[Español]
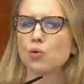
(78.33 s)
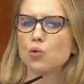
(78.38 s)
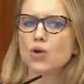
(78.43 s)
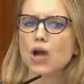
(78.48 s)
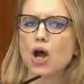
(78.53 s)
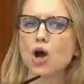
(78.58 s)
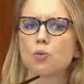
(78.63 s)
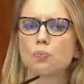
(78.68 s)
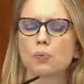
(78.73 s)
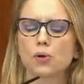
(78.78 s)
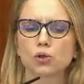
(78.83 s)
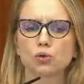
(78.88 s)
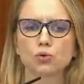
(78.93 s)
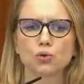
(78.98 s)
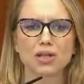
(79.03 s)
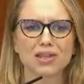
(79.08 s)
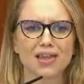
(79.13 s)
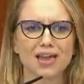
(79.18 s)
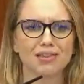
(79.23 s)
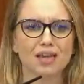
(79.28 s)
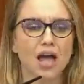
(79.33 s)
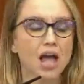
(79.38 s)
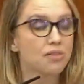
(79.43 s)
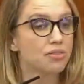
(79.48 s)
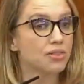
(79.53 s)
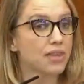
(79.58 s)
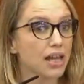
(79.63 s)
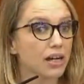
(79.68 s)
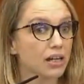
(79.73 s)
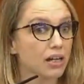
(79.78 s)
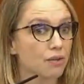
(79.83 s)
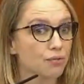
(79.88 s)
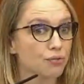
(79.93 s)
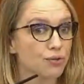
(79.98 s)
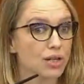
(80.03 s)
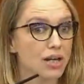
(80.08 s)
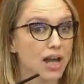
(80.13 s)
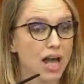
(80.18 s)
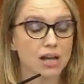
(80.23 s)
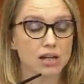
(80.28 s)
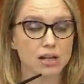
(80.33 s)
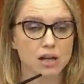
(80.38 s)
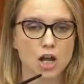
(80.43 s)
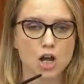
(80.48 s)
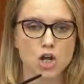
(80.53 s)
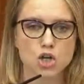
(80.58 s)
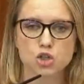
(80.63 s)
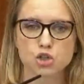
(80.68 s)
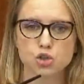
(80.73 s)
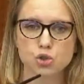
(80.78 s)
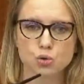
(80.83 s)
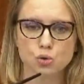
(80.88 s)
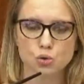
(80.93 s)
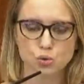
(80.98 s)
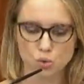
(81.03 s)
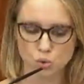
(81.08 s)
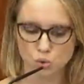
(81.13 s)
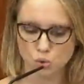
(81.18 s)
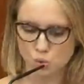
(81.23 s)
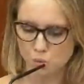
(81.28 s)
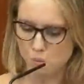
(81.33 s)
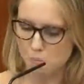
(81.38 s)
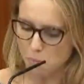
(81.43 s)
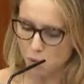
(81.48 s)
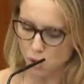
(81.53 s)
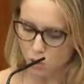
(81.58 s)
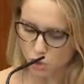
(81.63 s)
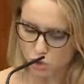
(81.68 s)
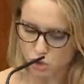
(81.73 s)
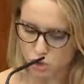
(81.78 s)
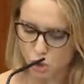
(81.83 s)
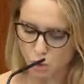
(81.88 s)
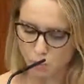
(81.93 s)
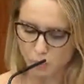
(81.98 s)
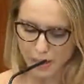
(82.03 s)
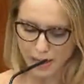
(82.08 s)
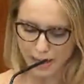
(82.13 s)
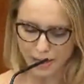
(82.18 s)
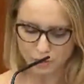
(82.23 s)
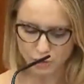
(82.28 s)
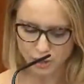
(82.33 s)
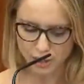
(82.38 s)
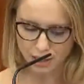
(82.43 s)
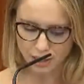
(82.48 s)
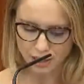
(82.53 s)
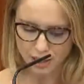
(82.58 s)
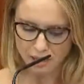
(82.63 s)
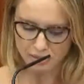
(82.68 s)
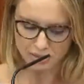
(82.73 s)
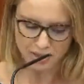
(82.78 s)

una oportunidad de refinar su modus operandi,